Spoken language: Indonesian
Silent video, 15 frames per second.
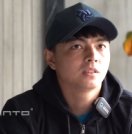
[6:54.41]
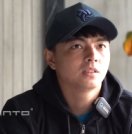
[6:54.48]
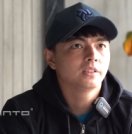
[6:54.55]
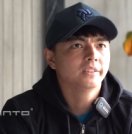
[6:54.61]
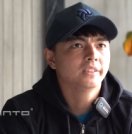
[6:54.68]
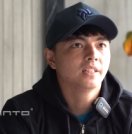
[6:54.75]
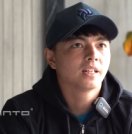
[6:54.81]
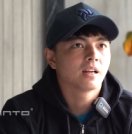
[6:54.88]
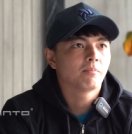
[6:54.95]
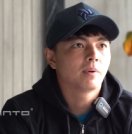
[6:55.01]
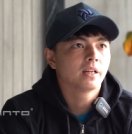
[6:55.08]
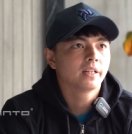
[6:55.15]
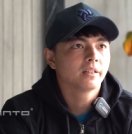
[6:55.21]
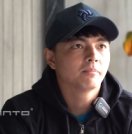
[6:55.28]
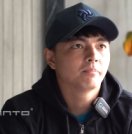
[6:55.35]
cedera
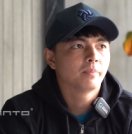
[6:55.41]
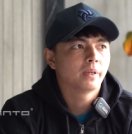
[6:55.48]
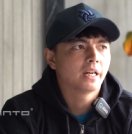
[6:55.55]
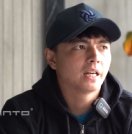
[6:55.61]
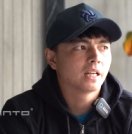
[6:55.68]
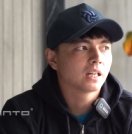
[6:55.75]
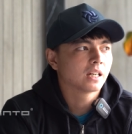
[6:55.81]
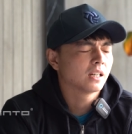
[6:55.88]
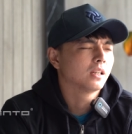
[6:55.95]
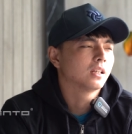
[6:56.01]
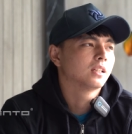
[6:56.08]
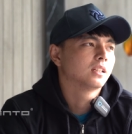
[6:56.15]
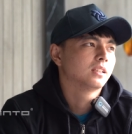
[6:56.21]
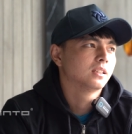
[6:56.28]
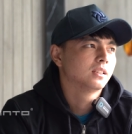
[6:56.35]
paling parah
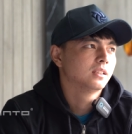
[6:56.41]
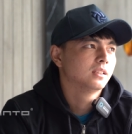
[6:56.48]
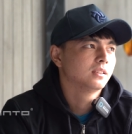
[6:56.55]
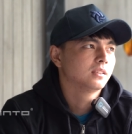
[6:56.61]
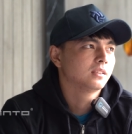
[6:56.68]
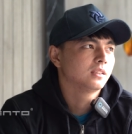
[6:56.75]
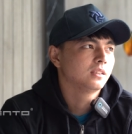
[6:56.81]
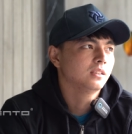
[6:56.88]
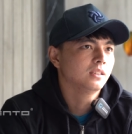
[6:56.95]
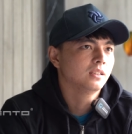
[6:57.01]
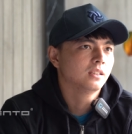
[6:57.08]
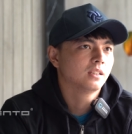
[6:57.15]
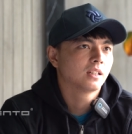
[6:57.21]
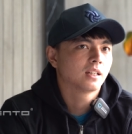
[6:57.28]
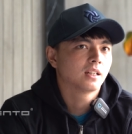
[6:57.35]

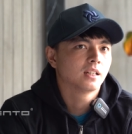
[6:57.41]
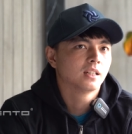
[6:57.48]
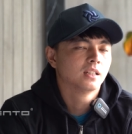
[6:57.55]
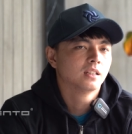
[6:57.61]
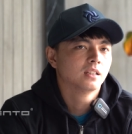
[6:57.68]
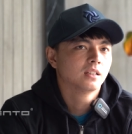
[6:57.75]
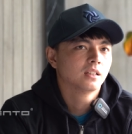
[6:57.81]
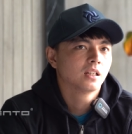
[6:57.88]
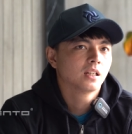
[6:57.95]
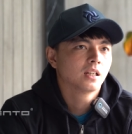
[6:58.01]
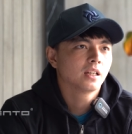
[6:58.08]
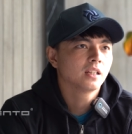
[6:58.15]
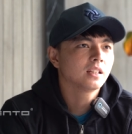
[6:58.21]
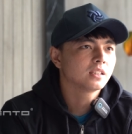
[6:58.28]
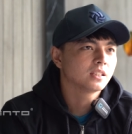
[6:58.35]
cedera
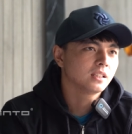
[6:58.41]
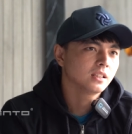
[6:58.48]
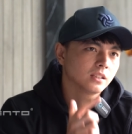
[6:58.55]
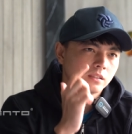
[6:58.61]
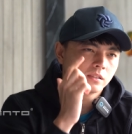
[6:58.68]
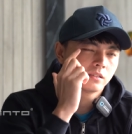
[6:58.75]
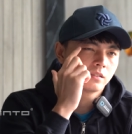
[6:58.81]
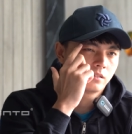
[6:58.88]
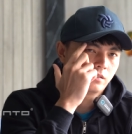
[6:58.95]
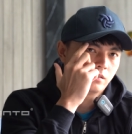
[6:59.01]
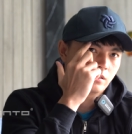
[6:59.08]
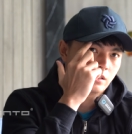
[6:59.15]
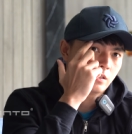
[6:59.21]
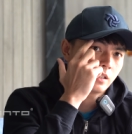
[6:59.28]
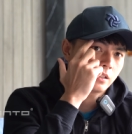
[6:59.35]
ini sih
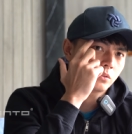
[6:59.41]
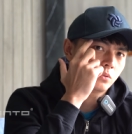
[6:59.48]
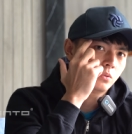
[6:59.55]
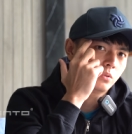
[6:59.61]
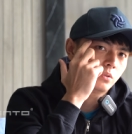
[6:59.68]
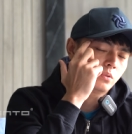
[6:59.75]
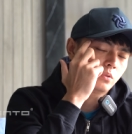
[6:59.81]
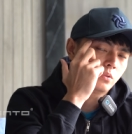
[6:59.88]
waktu